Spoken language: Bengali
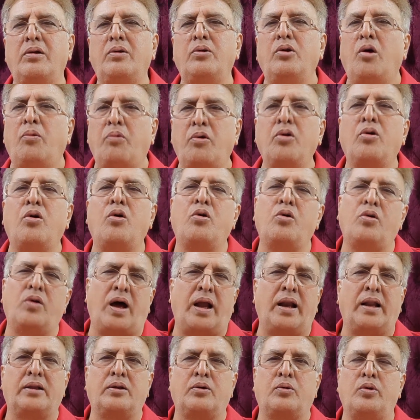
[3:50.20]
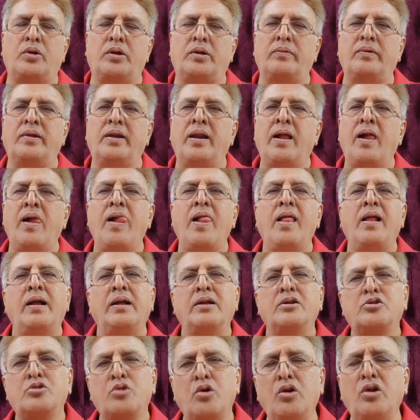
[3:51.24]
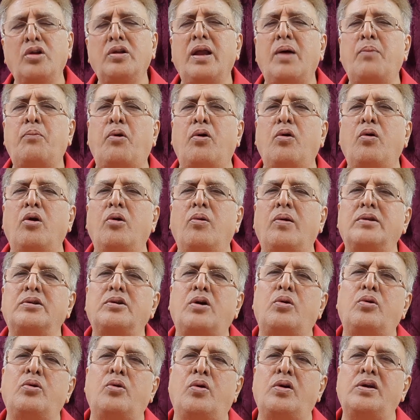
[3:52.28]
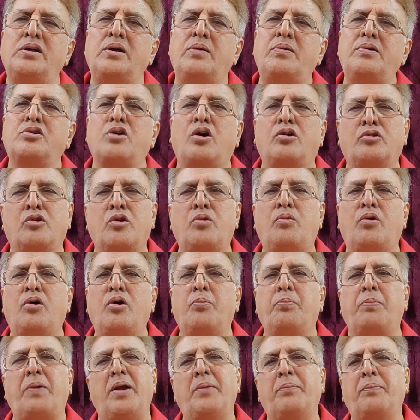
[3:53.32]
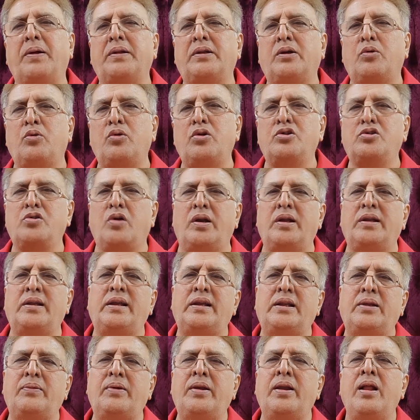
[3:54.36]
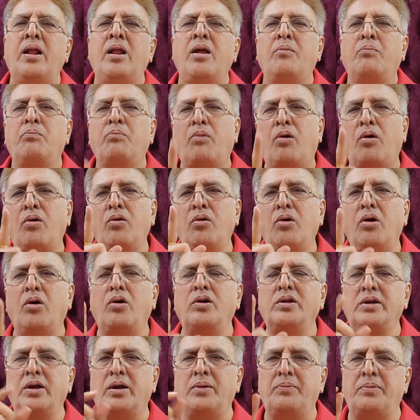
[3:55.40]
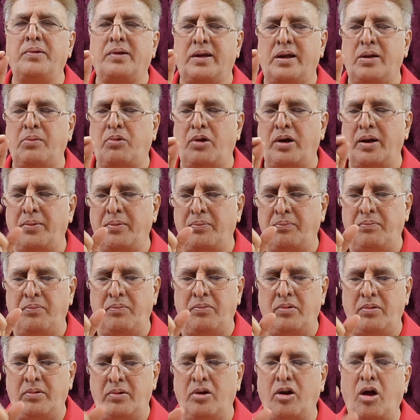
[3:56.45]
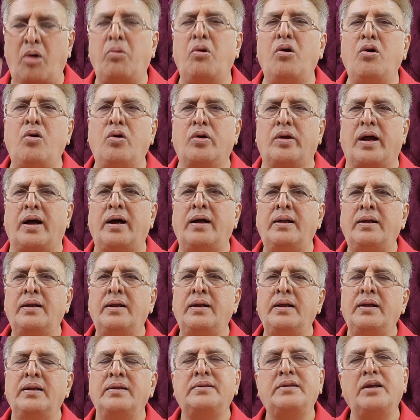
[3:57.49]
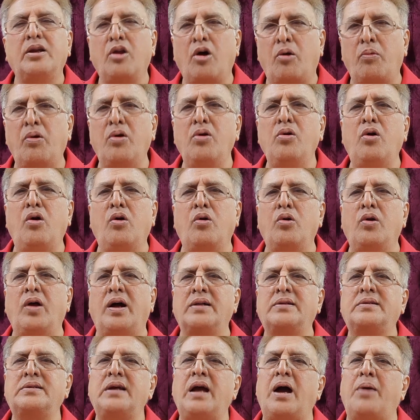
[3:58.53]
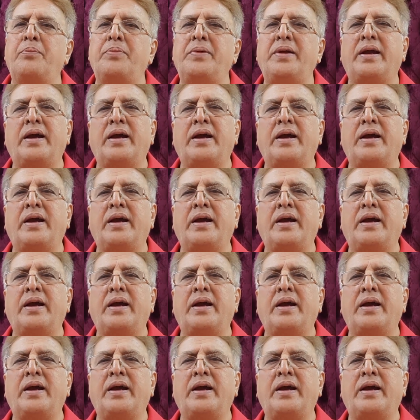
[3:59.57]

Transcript: লবঙ্গগুলো আলাদা করে দেবেন ষোলোটা মঙ্গলবার যখন হয়ে যাবে সতেরো মঙ্গল পান পাতাগুলো জলে দিয়ে দেবেন মঙ্গল ওই যে কী বলে লবঙ্গটা যে লবঙ্গগুলো আছে আপনি